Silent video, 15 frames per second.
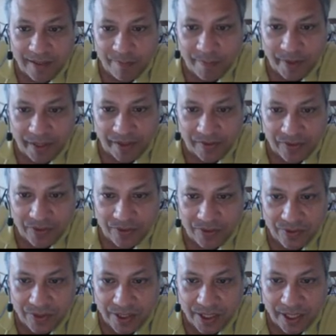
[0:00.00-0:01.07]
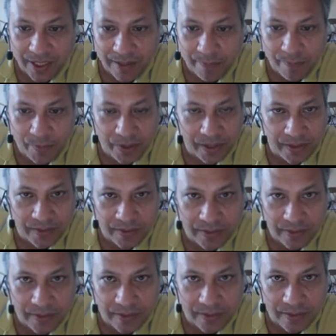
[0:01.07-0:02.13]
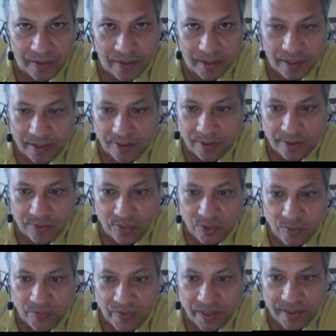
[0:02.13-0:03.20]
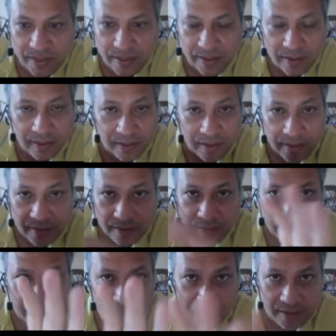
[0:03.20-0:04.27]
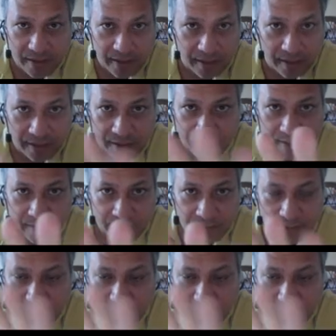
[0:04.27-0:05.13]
precio. Ya después, esta es una oferta eh, de